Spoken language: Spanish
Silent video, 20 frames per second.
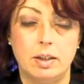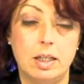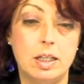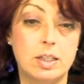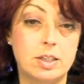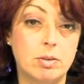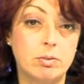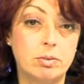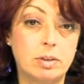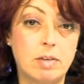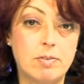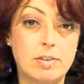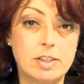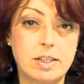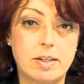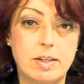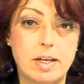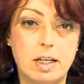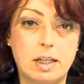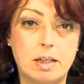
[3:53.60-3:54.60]
En la segunda
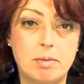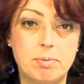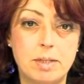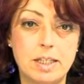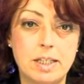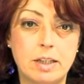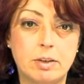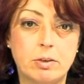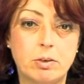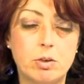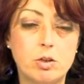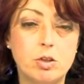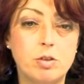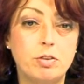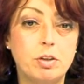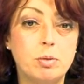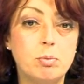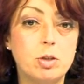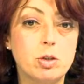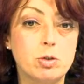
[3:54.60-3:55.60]
fase de la campaña Todos
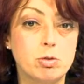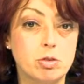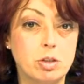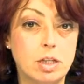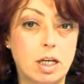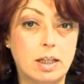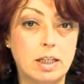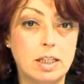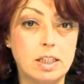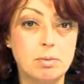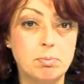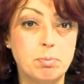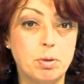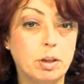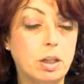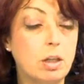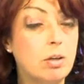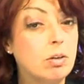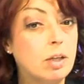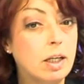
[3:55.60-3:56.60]
sufrimos tus cacas, ¿por
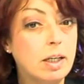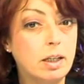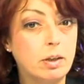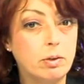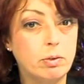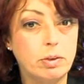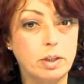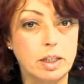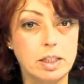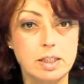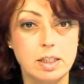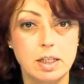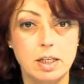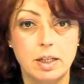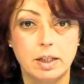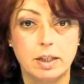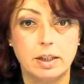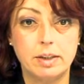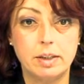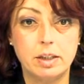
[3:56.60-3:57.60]
qué no las recoges?,
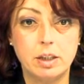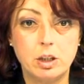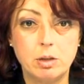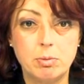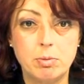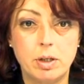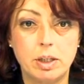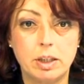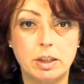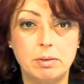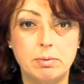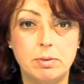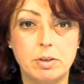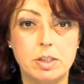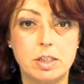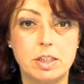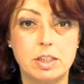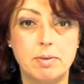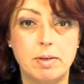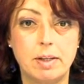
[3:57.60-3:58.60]
que tiene como objetivo
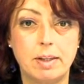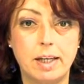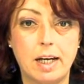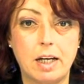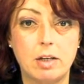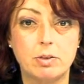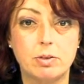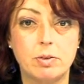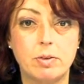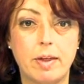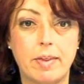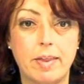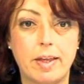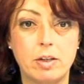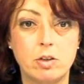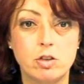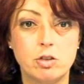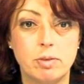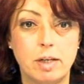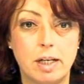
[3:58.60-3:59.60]
sensibilizar a los
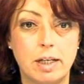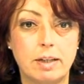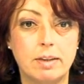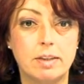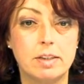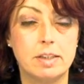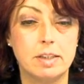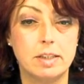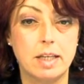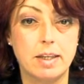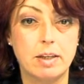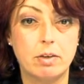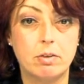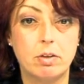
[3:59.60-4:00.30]
ciudadanos sobre la necesidad de